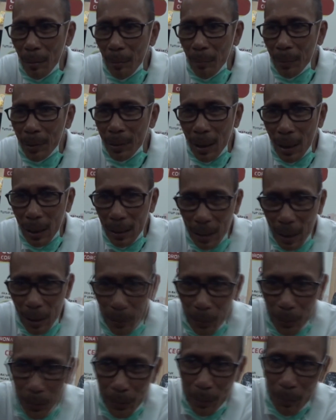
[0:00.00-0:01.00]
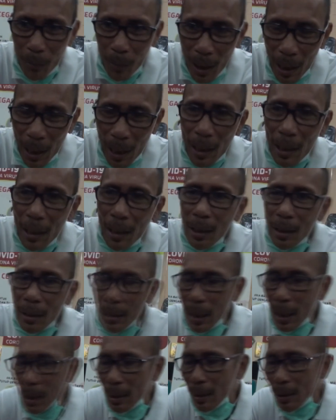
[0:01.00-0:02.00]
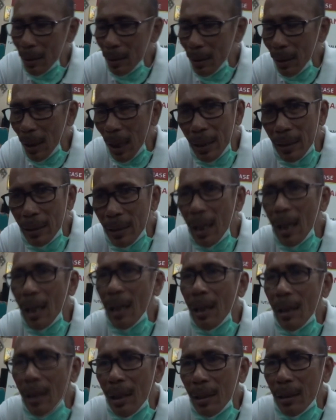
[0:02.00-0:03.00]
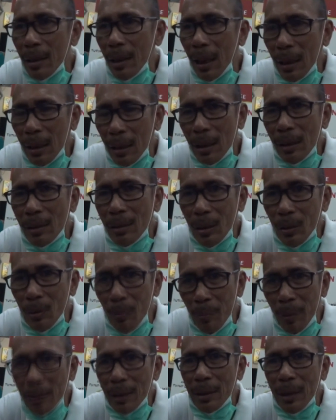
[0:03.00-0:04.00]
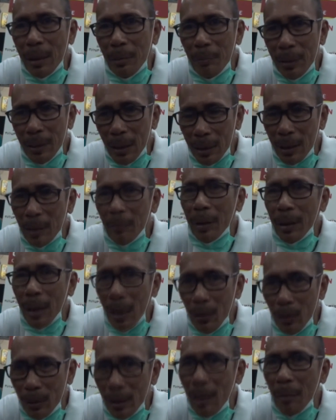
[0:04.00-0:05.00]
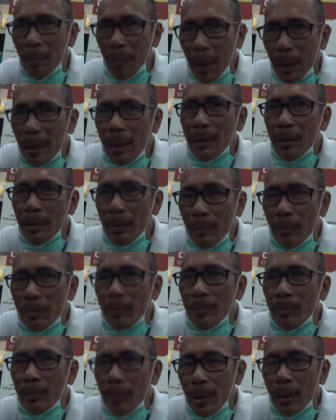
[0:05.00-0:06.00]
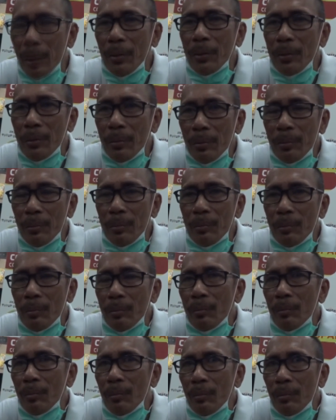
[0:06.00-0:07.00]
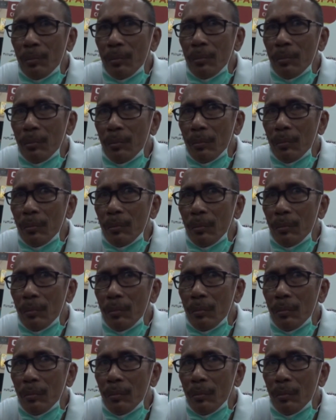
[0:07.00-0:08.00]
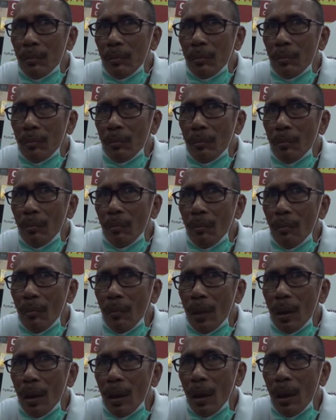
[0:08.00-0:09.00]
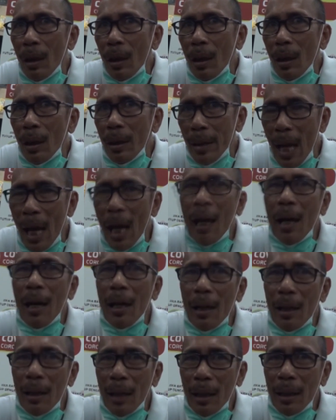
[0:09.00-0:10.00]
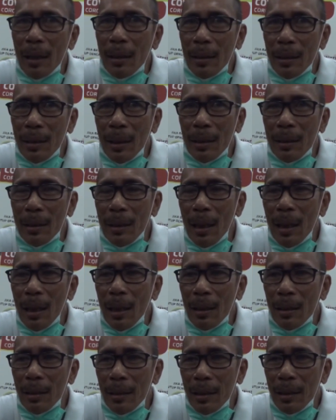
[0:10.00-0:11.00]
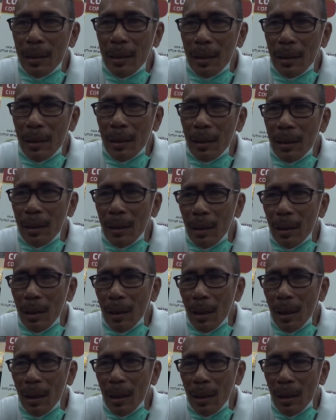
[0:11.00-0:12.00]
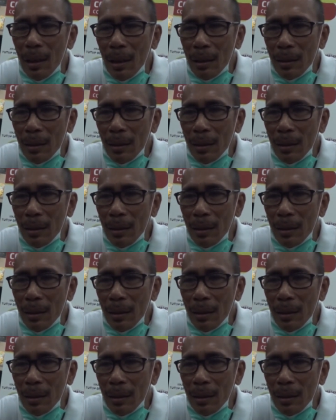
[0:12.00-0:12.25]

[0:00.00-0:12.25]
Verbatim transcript: penjelasan tahu semua, yang lainnya di karantina satu empat dan bisa dipertanggungjawabkan. Pak, artinya statusnya tulanggung sekarang sudah local transmitted Pak? Ya, karena terjadinya di uh,